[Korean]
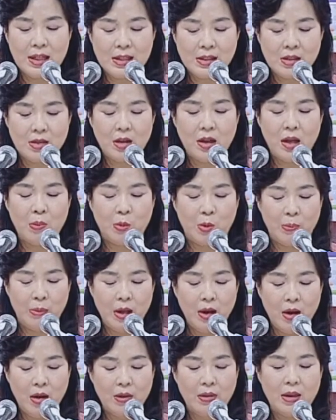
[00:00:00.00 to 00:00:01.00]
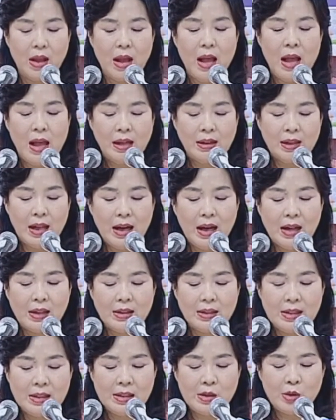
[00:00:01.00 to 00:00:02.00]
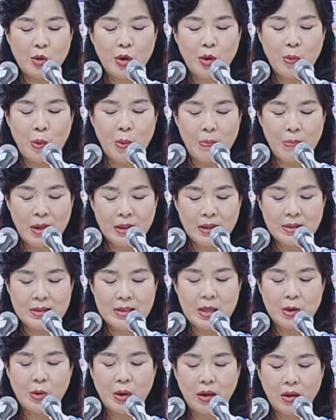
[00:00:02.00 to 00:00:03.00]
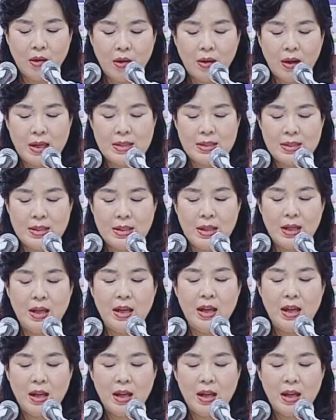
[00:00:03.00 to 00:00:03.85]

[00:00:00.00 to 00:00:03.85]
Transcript: 1절에 보면 내가 그리스도를 본받는 자 된 것 같이